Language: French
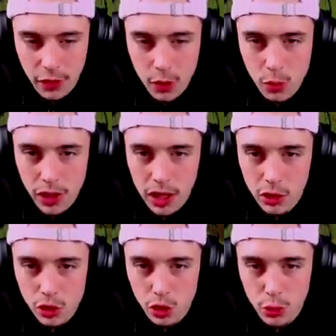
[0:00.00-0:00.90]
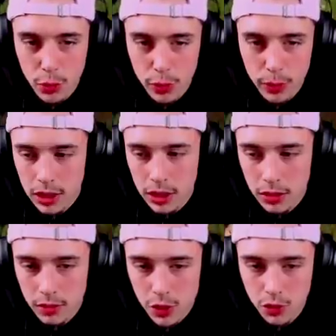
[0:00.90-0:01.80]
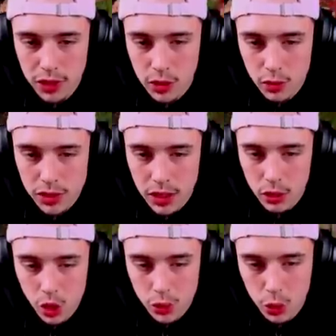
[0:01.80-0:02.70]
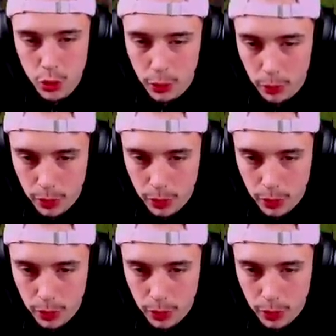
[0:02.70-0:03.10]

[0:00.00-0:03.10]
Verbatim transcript: J'ai failli mourir à cause du double pompe. Les gars, je vous déconseille de jouer double pompe.